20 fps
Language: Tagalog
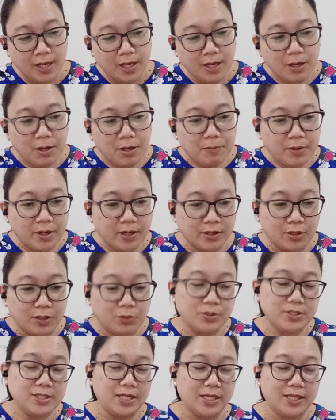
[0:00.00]
Parang there
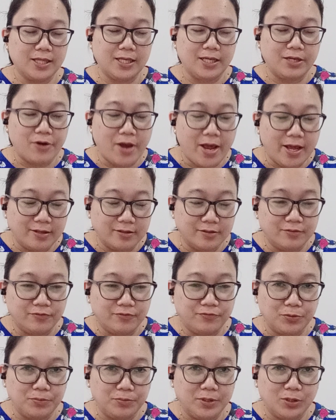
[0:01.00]
was nothing grand
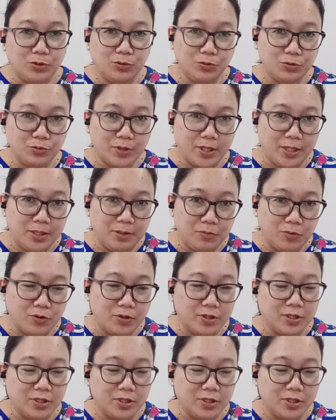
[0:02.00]
for me to do anymore.